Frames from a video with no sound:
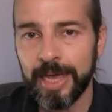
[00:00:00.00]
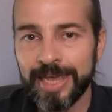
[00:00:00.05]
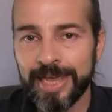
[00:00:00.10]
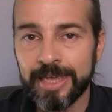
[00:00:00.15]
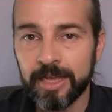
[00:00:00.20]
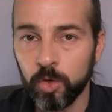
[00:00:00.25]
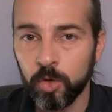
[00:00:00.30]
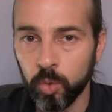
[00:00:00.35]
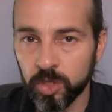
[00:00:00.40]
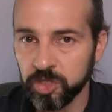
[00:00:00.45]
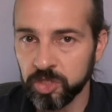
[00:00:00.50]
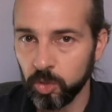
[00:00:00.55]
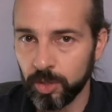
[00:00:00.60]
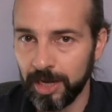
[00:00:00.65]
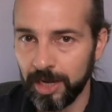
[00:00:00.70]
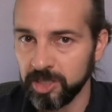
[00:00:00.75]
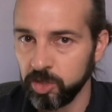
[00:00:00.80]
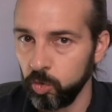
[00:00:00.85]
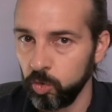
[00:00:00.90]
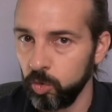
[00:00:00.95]
e in questo
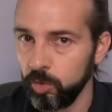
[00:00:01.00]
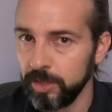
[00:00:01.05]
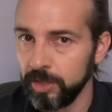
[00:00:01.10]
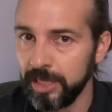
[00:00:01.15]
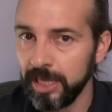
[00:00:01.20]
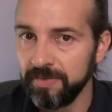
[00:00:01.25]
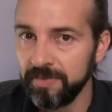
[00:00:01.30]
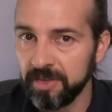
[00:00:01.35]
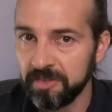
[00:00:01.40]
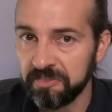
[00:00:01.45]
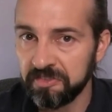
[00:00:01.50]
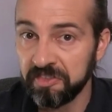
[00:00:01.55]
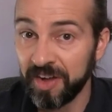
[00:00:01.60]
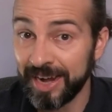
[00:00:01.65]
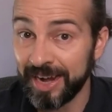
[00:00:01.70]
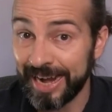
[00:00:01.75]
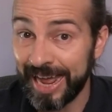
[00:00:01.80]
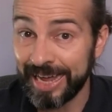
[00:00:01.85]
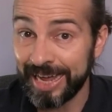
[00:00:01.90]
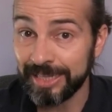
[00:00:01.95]
caso non devi
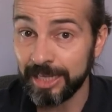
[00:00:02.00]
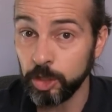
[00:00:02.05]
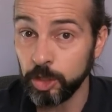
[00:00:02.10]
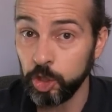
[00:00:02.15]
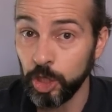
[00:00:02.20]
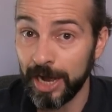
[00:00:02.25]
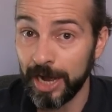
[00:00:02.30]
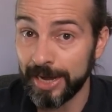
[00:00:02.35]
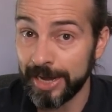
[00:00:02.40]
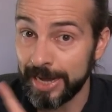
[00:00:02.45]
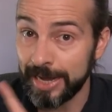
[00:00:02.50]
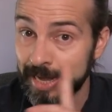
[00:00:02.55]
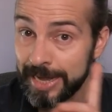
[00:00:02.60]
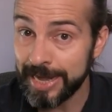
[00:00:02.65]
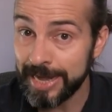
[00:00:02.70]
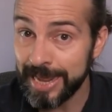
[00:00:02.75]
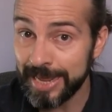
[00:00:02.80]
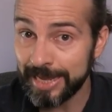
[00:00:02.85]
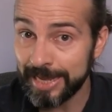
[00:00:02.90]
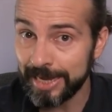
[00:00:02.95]
far adagiare
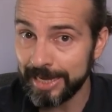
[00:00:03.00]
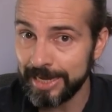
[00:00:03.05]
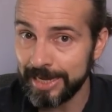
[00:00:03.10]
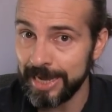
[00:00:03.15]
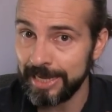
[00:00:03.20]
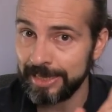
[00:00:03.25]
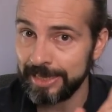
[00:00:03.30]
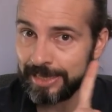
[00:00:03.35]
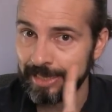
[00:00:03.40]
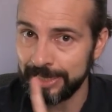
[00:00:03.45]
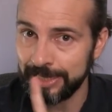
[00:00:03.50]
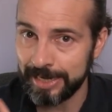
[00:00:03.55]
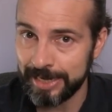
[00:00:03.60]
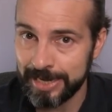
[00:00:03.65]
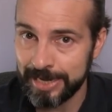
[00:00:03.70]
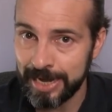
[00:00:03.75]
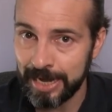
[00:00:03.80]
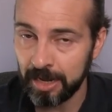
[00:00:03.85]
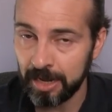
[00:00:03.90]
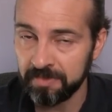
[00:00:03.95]
né i clienti
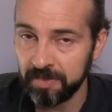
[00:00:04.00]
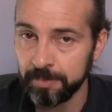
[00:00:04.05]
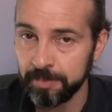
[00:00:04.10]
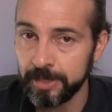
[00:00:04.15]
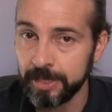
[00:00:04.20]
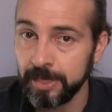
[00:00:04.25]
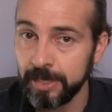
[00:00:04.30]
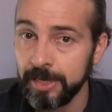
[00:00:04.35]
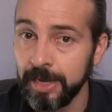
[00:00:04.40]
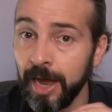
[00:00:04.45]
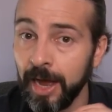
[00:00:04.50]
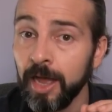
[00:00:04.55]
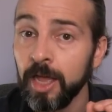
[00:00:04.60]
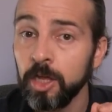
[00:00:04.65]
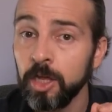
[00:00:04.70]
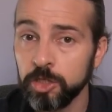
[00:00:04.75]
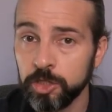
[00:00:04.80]
né la famiglia